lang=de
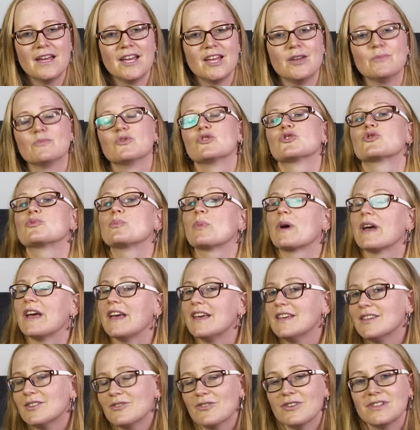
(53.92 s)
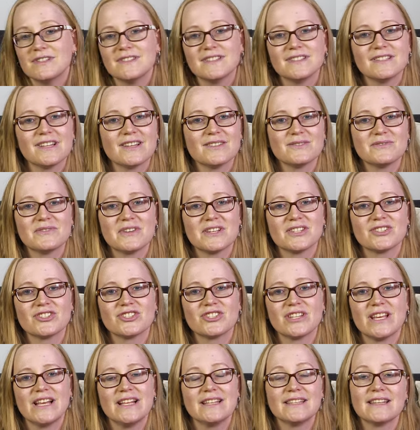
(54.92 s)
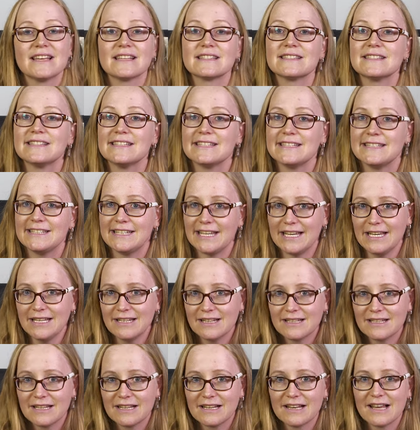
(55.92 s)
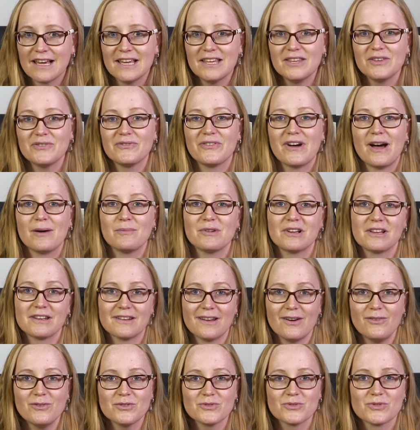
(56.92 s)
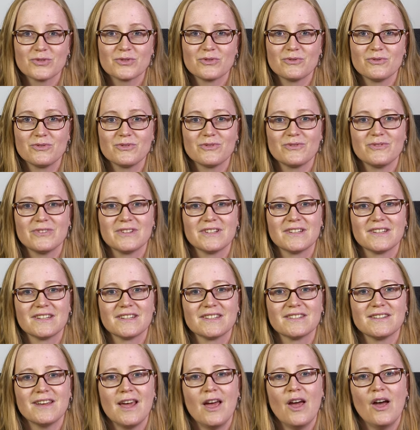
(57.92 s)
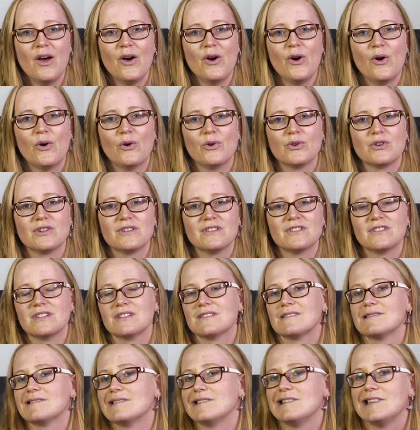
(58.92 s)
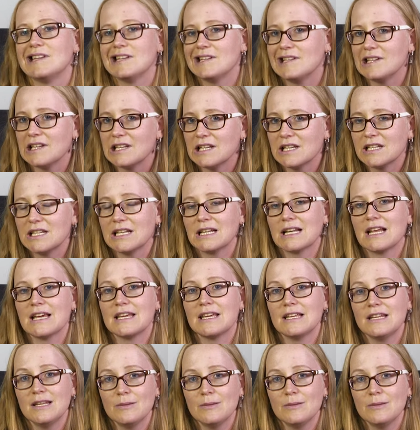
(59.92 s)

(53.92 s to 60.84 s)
Im Gespräch können Sie dann feststellen, dass nicht jeder die gleiche Farbe genauso schön findet und nicht jeder die gleiche